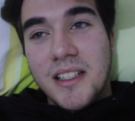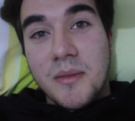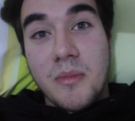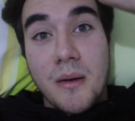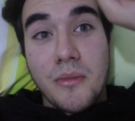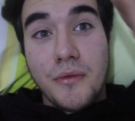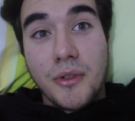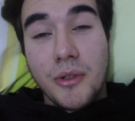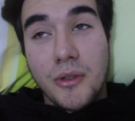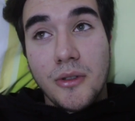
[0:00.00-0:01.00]
Şimdi ben bu
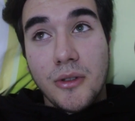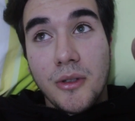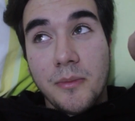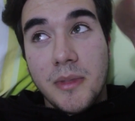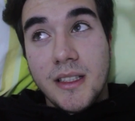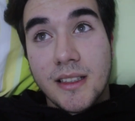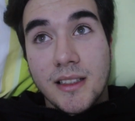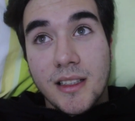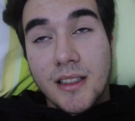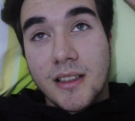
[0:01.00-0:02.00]
videoyu
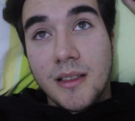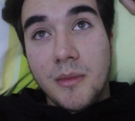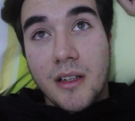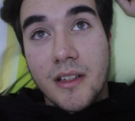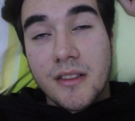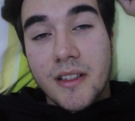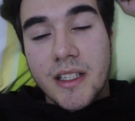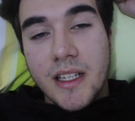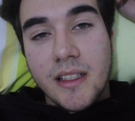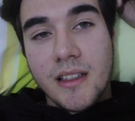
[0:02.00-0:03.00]
bilgisayara atayım. Yavaş yavaş
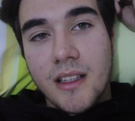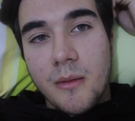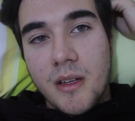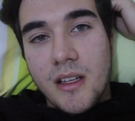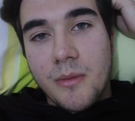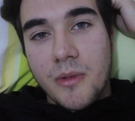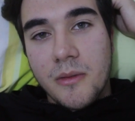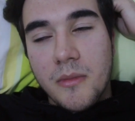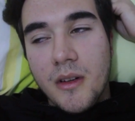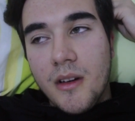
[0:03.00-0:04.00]
editlemeye
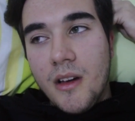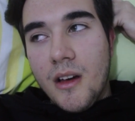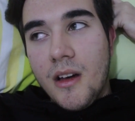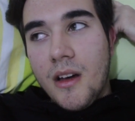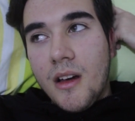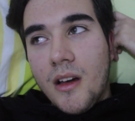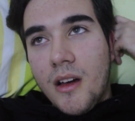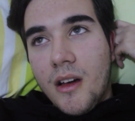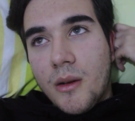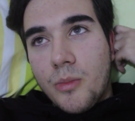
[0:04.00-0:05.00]
yapayım.
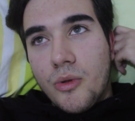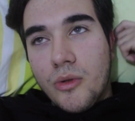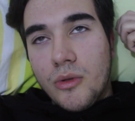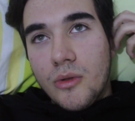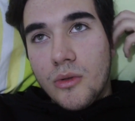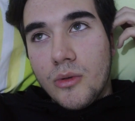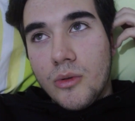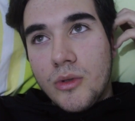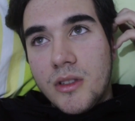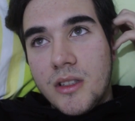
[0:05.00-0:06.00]
Bugün
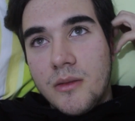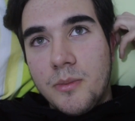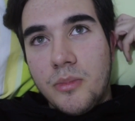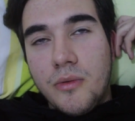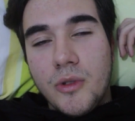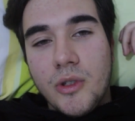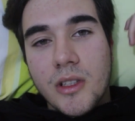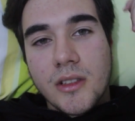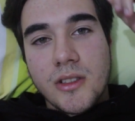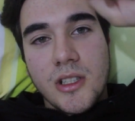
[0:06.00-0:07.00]
bu videoyu
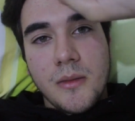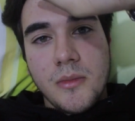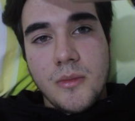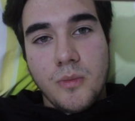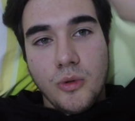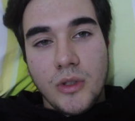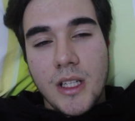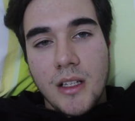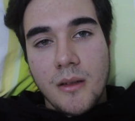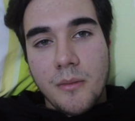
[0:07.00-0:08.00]
atacağım bunu
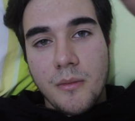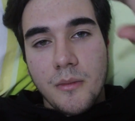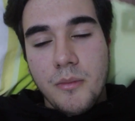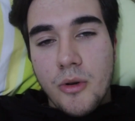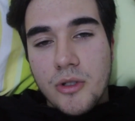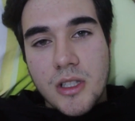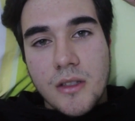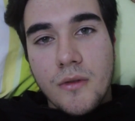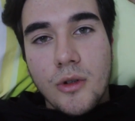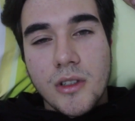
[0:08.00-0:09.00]
değil. Bir
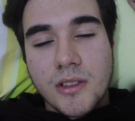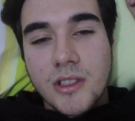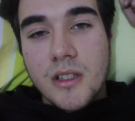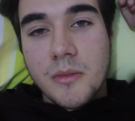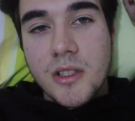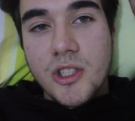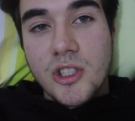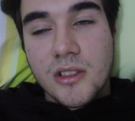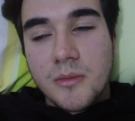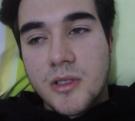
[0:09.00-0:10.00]
önceki videoyu atacağım diye
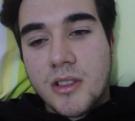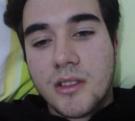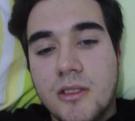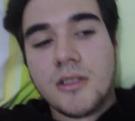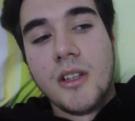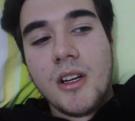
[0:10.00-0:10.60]
canım çıktı.